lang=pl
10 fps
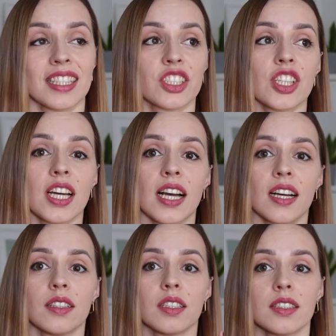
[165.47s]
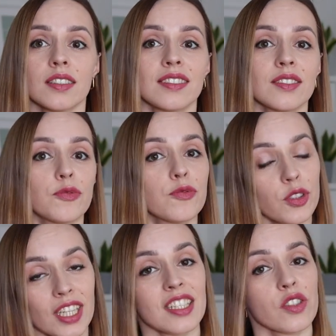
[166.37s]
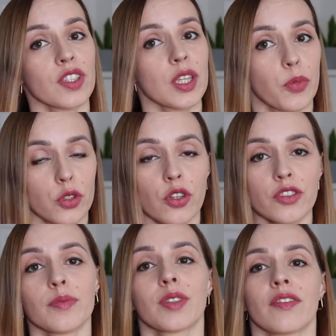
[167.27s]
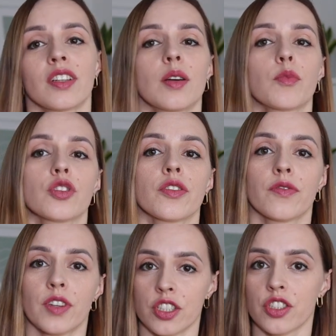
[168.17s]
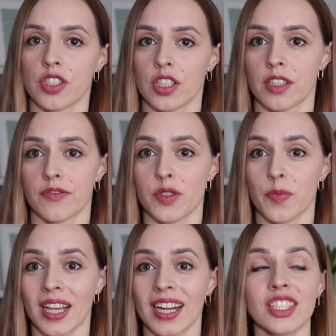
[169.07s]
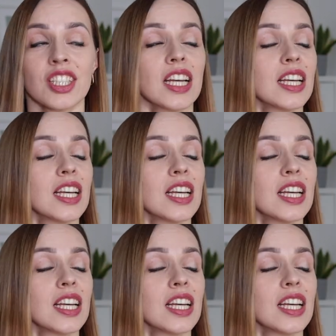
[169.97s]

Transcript: Także e, woda gazowana pod kątem trawienia może wręcz e, wspierać.